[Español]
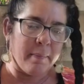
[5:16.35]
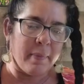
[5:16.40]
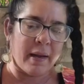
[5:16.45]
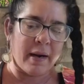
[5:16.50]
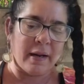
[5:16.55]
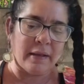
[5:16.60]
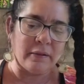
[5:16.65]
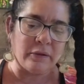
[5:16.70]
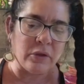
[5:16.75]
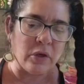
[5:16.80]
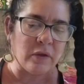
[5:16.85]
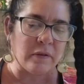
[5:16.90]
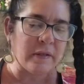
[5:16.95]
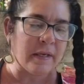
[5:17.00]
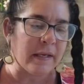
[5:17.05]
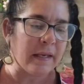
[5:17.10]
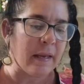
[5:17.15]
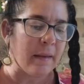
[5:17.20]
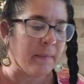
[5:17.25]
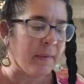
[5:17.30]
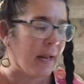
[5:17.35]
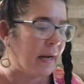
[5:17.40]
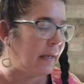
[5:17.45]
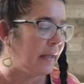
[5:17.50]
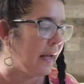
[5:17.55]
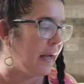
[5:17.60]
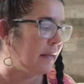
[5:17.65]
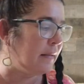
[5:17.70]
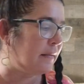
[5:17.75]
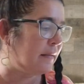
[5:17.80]
para entonces que me
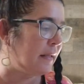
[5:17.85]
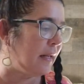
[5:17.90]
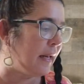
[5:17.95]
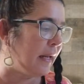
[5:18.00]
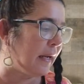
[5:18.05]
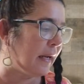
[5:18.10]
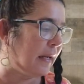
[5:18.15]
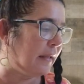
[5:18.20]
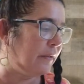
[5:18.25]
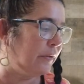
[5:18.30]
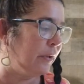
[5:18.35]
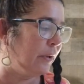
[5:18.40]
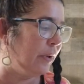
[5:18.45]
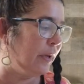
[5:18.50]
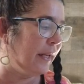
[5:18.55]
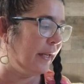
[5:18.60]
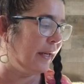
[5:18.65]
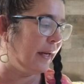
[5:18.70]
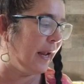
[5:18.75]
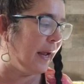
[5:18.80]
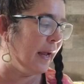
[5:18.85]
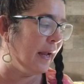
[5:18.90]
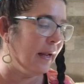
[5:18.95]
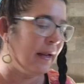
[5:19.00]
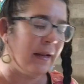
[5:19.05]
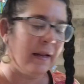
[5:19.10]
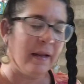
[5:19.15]
alcance la cartulina